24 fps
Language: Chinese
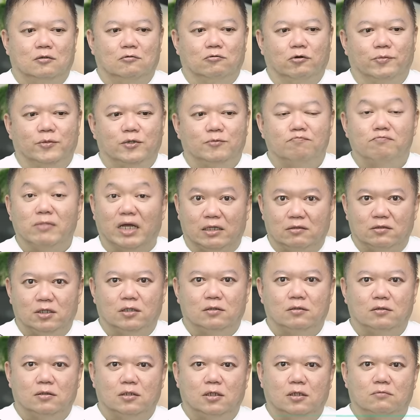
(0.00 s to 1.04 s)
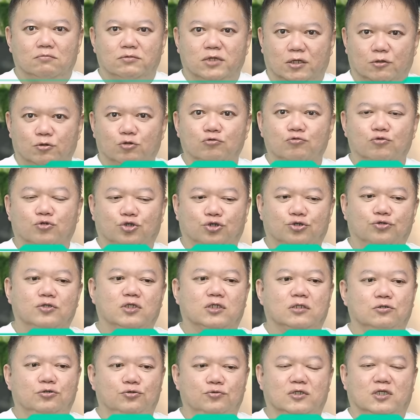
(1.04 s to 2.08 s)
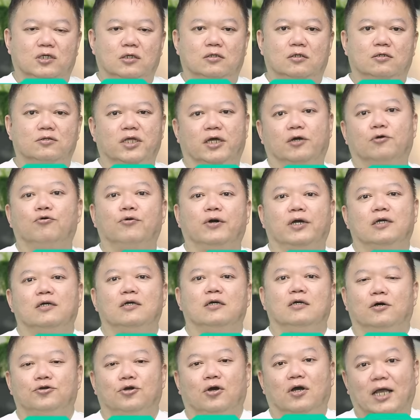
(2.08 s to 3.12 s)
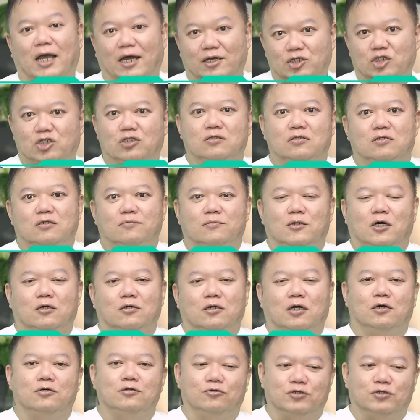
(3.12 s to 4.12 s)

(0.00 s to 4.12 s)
我们每年的年度趋势预测的年会又要开始了啊！